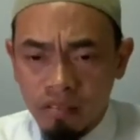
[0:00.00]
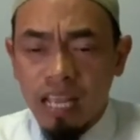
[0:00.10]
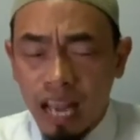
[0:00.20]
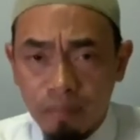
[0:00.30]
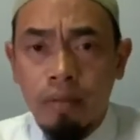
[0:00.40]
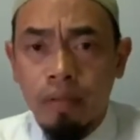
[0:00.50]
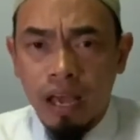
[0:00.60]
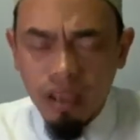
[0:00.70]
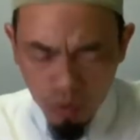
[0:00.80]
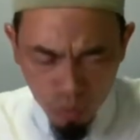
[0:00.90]
สละแบบไหน
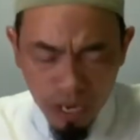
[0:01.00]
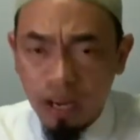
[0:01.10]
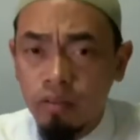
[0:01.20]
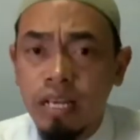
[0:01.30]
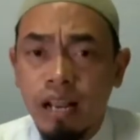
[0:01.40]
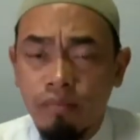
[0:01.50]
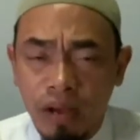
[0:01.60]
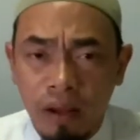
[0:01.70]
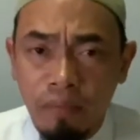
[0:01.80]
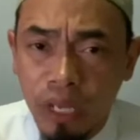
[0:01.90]
วันนี้เราจะได้รับ
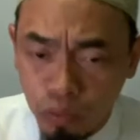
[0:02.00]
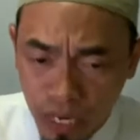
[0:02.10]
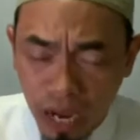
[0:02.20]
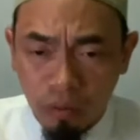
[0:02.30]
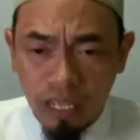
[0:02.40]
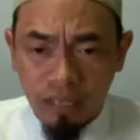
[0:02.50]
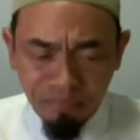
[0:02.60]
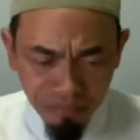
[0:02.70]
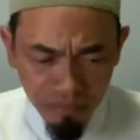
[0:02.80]
ฟังในตัวอย่างของท่าน